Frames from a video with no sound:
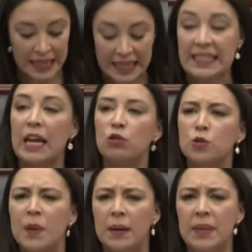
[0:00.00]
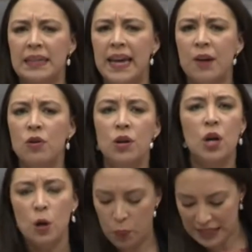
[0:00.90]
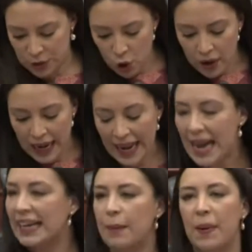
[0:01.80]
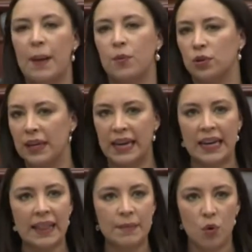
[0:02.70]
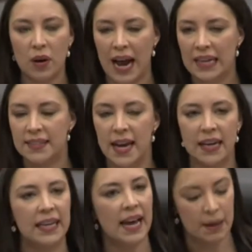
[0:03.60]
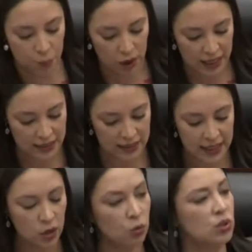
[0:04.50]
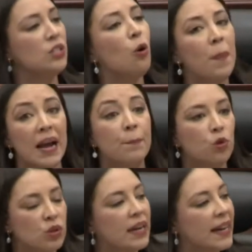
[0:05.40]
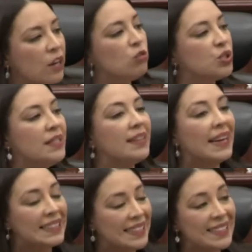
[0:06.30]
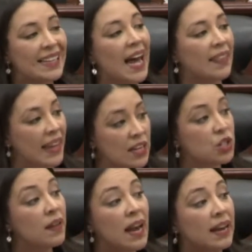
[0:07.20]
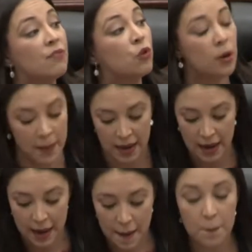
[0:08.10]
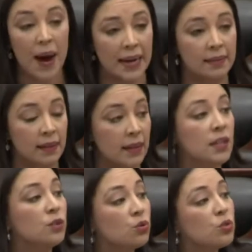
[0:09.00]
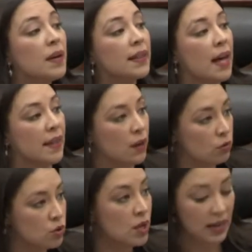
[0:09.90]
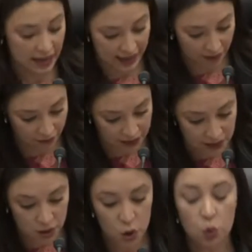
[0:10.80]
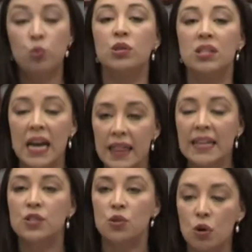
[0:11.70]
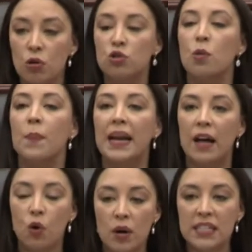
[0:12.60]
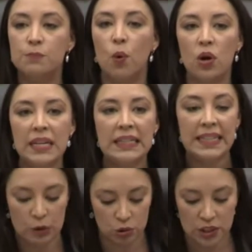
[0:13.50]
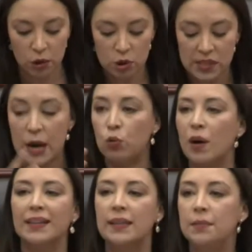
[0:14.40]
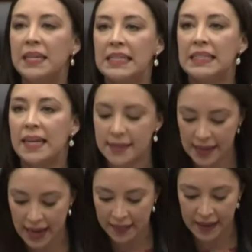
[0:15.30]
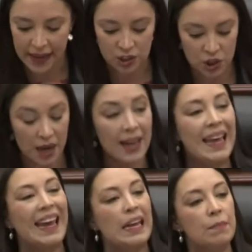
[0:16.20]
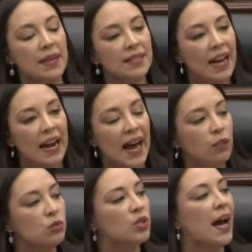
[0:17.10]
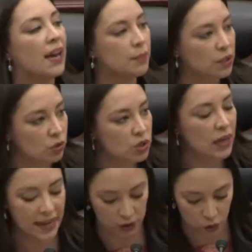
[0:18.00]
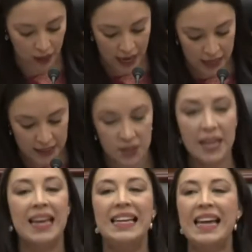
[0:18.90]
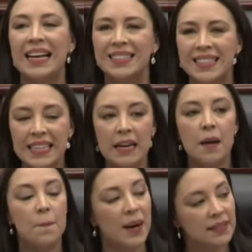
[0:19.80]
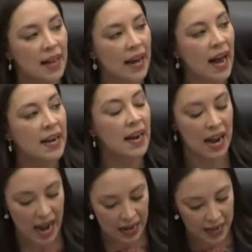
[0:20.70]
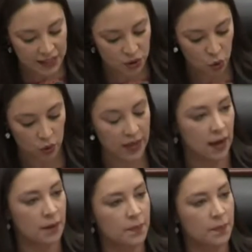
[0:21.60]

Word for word: Y se los permitieron, pues no crean que para proteger la democracia ni nada por el estilo, sino para proteger los intereses de la derecha de la que forman parte, sus verdaderos jefes. Ustedes son los operadores políticos y los pseudoactivistas de la derecha enmascarados de árbitros electorales. Y así pasarán a la historia.